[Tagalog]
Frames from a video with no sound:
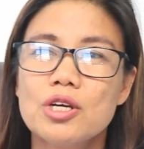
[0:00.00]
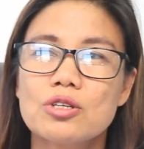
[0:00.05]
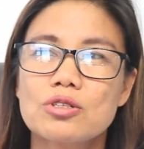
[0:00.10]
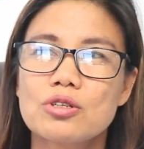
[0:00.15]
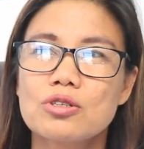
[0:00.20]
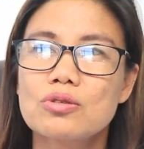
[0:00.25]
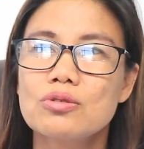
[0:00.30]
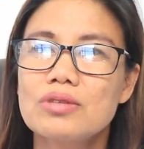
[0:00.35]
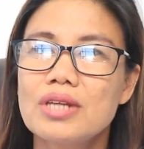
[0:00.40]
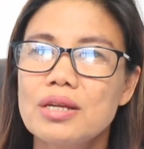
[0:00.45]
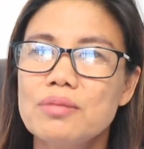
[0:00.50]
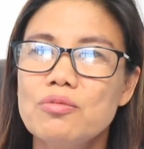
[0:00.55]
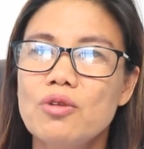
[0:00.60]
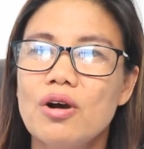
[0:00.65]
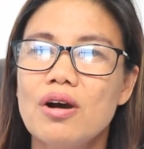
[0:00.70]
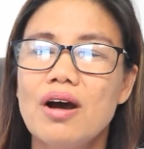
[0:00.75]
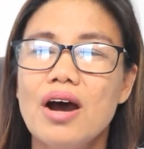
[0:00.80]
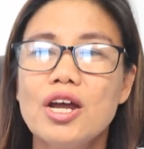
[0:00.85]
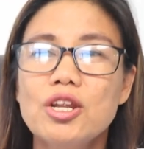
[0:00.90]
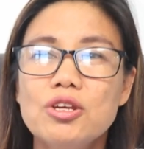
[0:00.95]
So, sulat
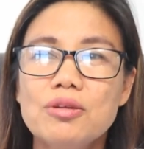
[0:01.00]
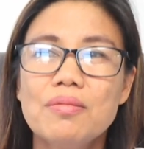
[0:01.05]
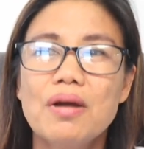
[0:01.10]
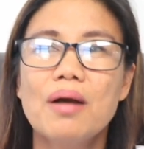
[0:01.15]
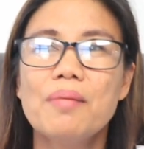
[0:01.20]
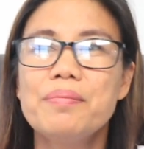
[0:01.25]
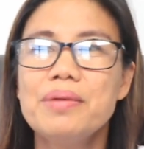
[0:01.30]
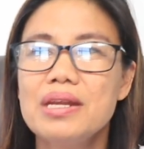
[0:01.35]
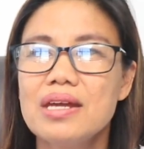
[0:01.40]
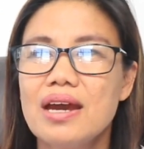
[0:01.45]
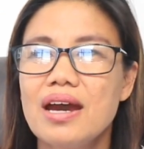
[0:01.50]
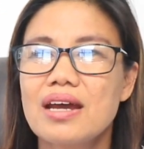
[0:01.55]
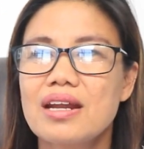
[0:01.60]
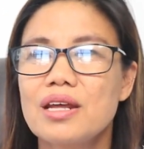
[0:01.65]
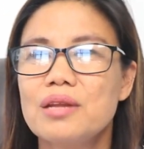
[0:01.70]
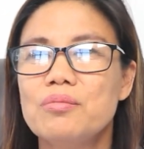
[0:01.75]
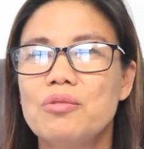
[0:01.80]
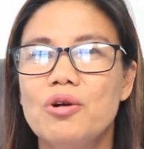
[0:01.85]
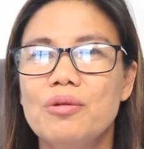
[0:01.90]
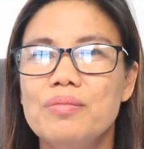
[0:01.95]
mo. Ano yung mga
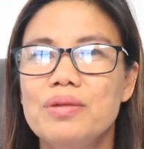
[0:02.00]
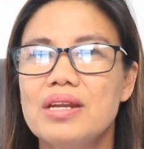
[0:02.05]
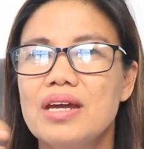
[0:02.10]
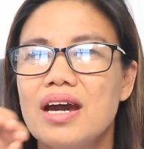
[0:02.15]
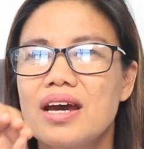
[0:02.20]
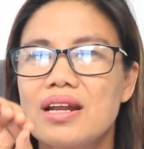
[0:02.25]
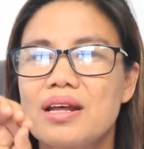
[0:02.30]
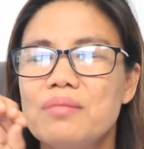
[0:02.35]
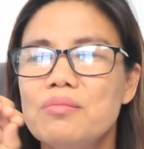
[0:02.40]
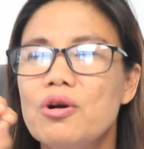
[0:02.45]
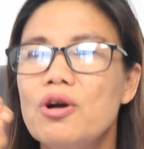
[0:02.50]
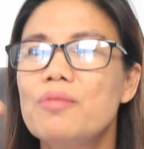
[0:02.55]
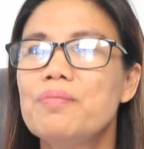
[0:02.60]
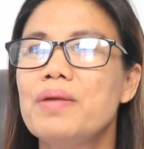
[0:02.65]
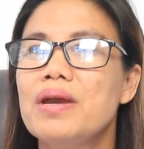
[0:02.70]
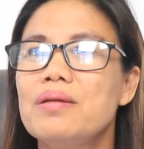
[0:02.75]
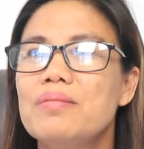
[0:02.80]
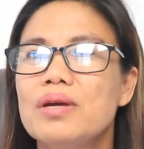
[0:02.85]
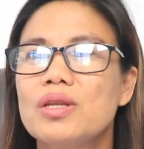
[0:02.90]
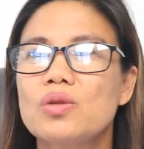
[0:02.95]
binayaran mo? Binayaran mo,
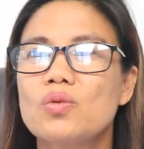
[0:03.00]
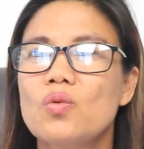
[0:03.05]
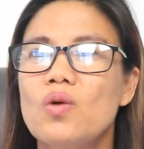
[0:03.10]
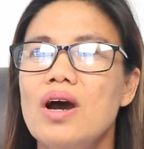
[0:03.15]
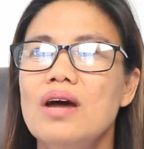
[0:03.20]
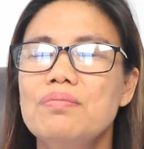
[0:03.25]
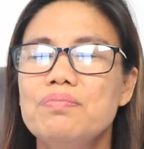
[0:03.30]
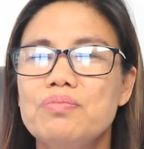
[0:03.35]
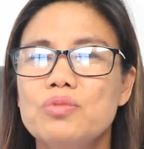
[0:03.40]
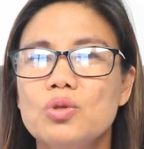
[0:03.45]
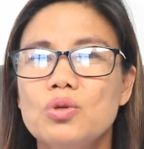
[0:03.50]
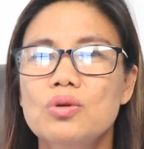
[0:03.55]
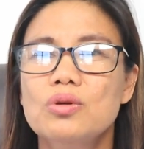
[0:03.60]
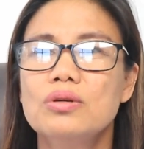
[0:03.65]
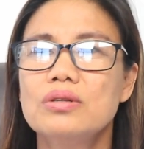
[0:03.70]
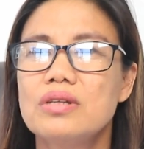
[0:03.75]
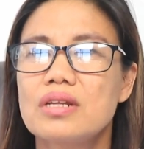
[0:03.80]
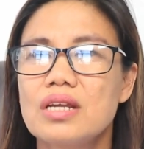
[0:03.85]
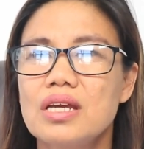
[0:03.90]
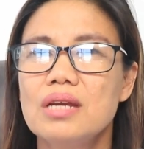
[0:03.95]
payment 1,
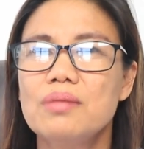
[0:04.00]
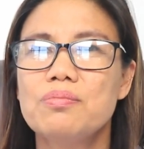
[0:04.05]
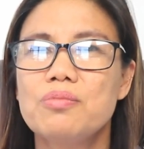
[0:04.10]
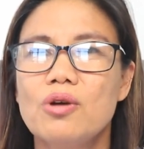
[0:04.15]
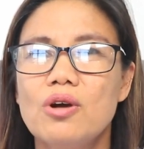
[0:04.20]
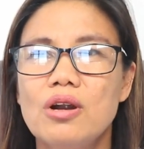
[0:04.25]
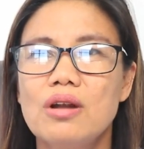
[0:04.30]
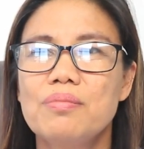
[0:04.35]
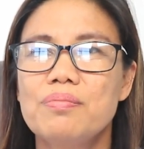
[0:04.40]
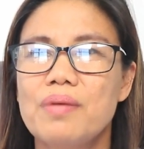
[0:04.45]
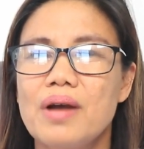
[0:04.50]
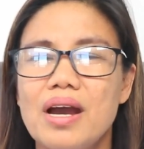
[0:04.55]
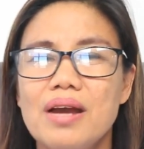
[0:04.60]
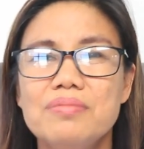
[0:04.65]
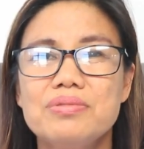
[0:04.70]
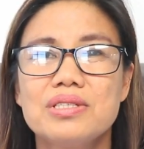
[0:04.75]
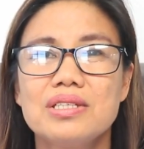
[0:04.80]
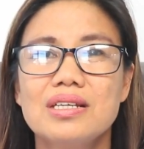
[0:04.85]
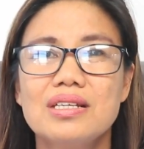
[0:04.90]
2, 3, 4, 5,